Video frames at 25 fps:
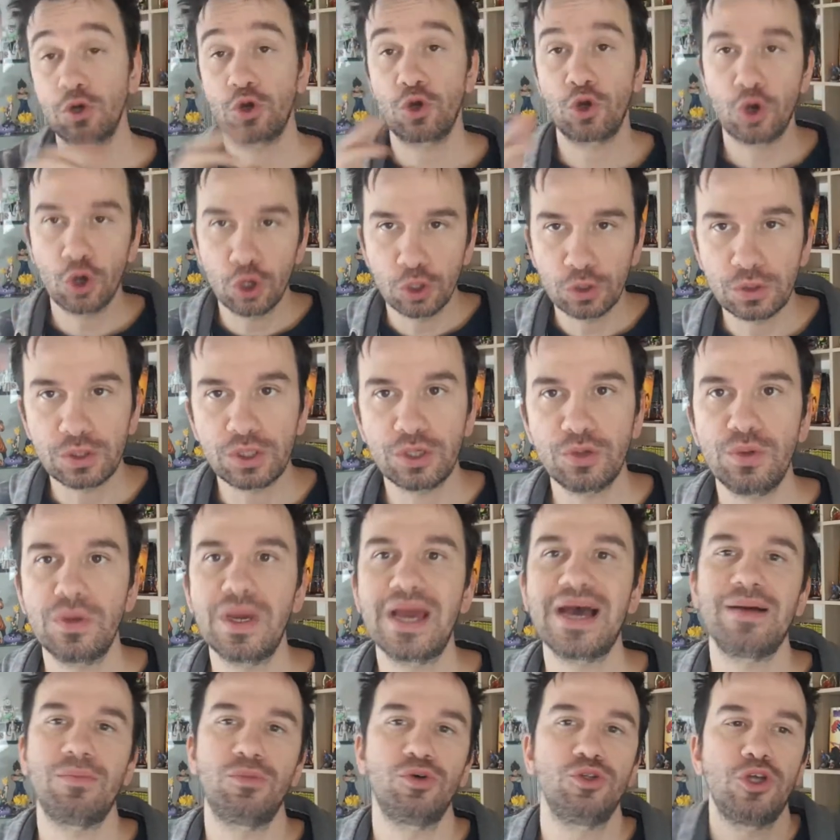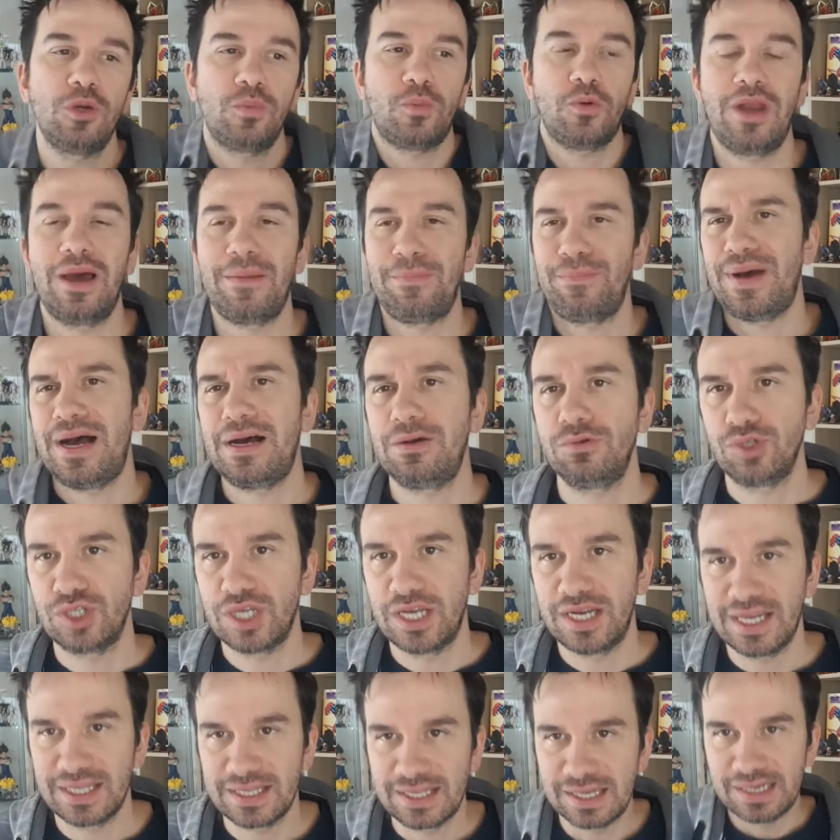Continuiamo dopo la
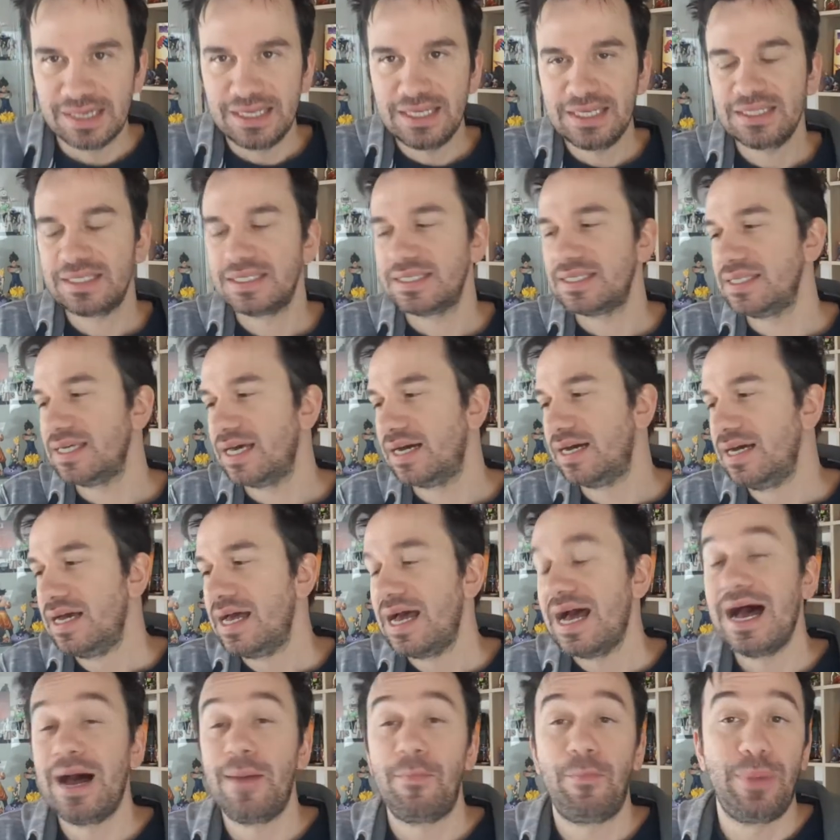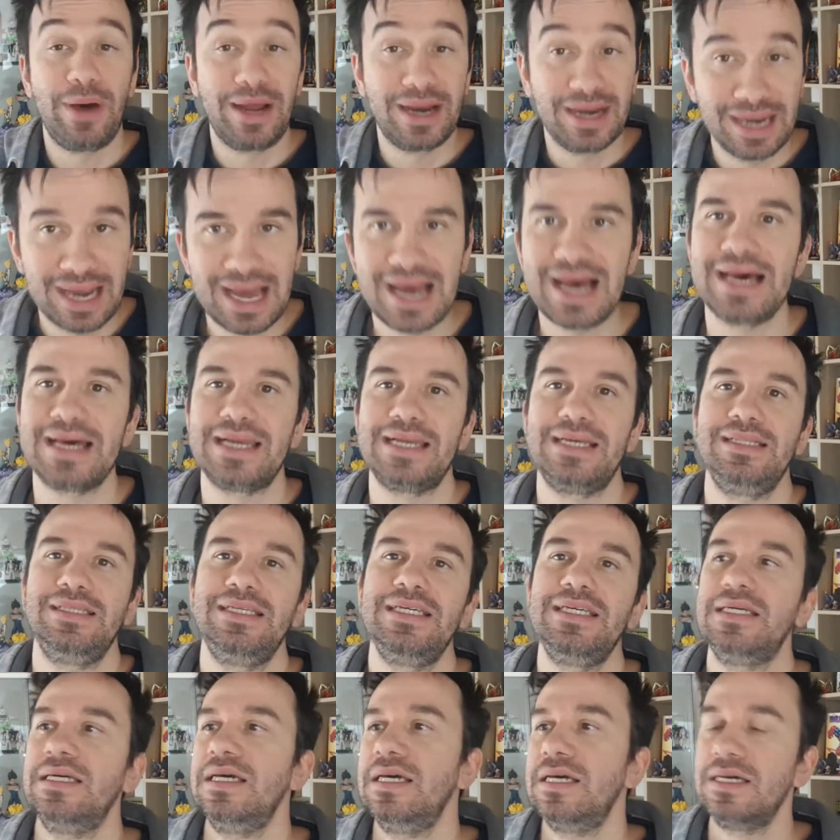pausa natalizia a parlare
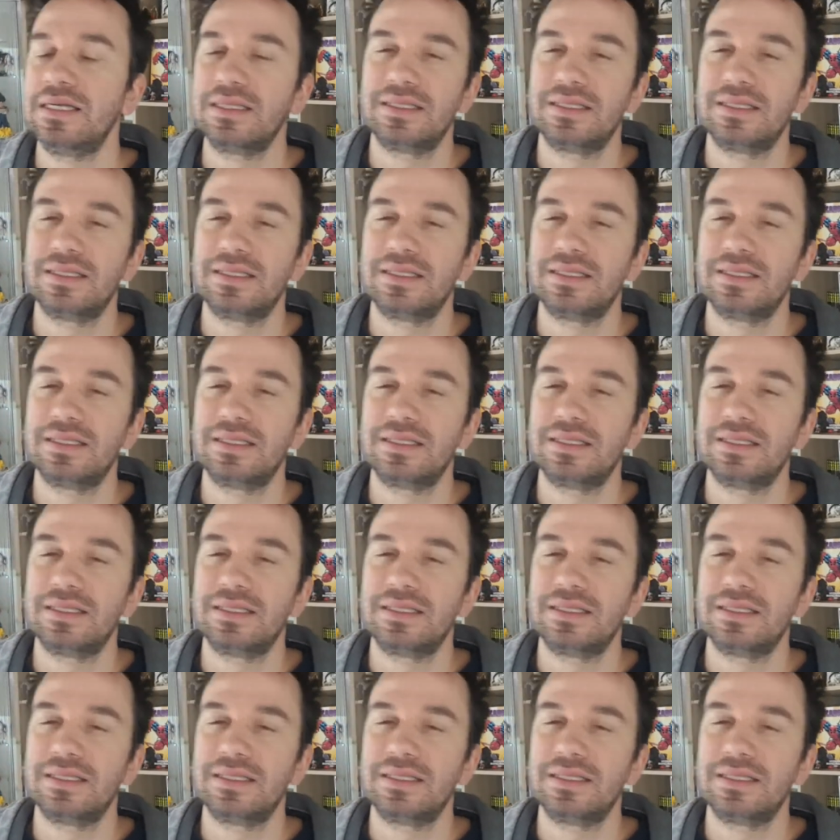di